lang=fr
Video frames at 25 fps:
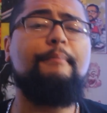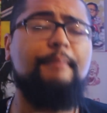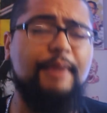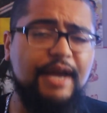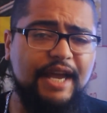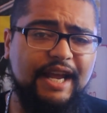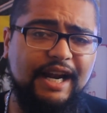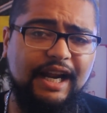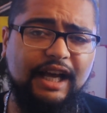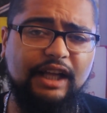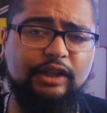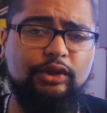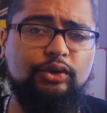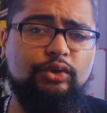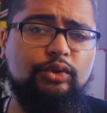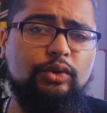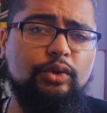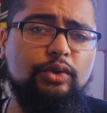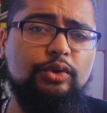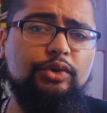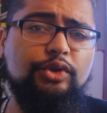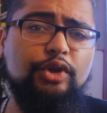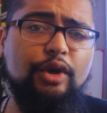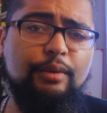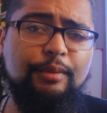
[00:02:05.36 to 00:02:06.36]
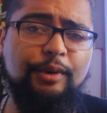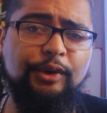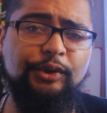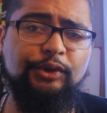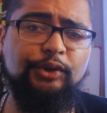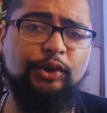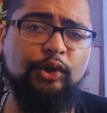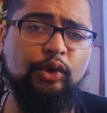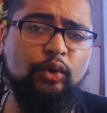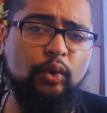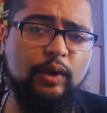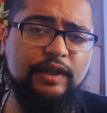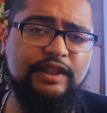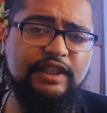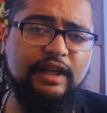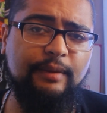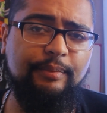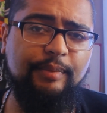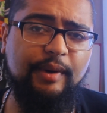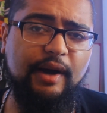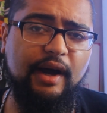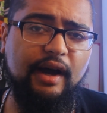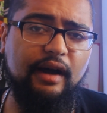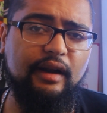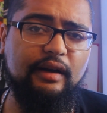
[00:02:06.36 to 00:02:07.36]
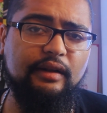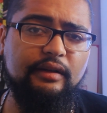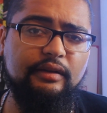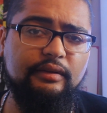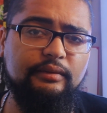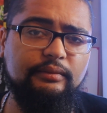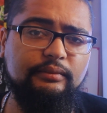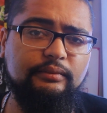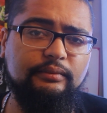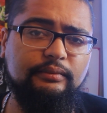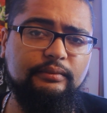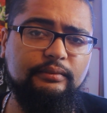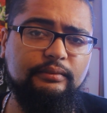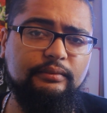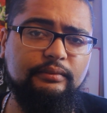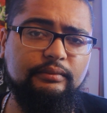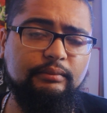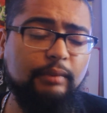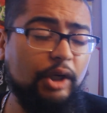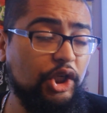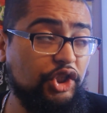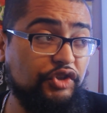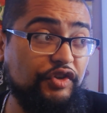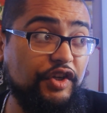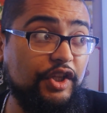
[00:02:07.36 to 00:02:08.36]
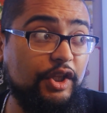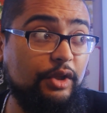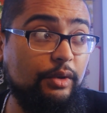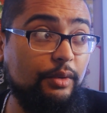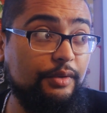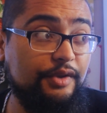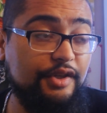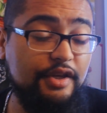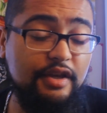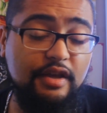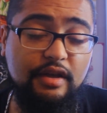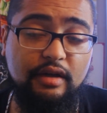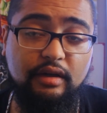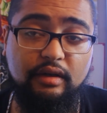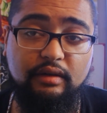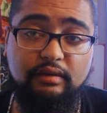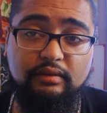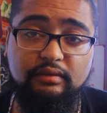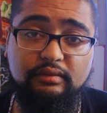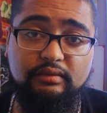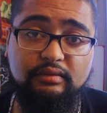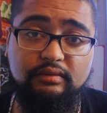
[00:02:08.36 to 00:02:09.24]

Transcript: Mais là, tu te demandes de quoi ça parle. Bah je vais te le dire,